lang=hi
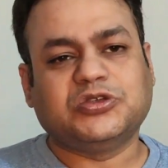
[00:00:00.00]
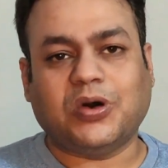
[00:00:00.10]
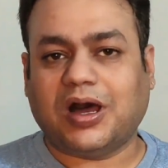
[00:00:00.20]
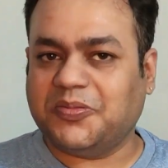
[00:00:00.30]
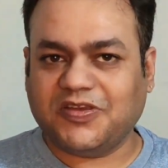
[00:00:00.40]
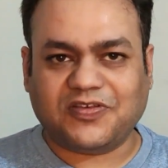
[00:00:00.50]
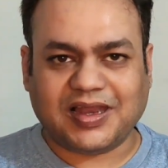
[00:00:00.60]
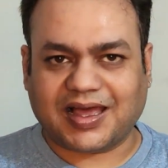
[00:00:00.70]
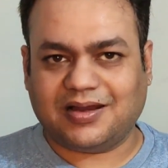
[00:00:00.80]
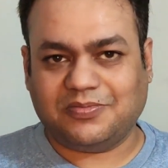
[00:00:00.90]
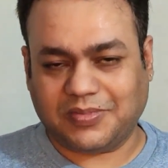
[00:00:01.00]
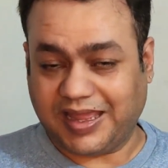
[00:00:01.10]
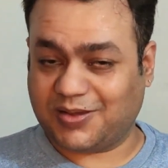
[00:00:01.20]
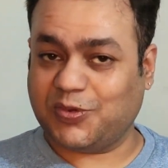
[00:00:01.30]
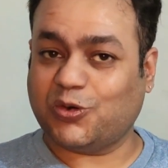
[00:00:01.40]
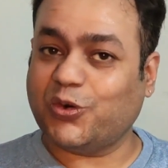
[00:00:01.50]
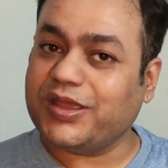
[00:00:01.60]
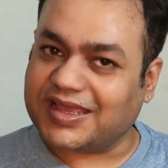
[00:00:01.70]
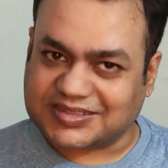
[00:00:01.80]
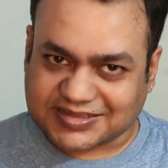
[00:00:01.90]
सो so, अभी फिलहाल बाइक में
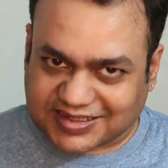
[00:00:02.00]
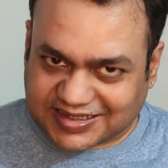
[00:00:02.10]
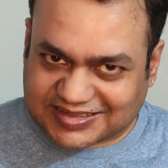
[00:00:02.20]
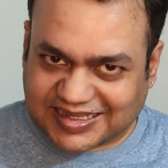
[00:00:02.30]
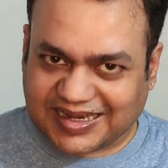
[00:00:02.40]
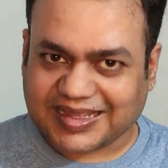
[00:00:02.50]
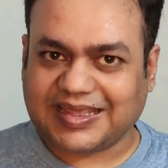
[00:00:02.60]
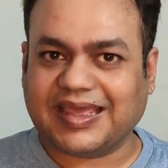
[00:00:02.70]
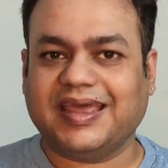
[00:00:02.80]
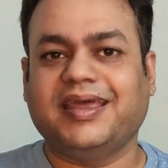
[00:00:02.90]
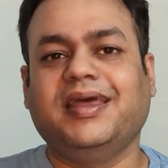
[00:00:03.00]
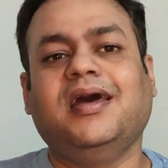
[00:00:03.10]
कोई एसेसरीज नहीं लगी है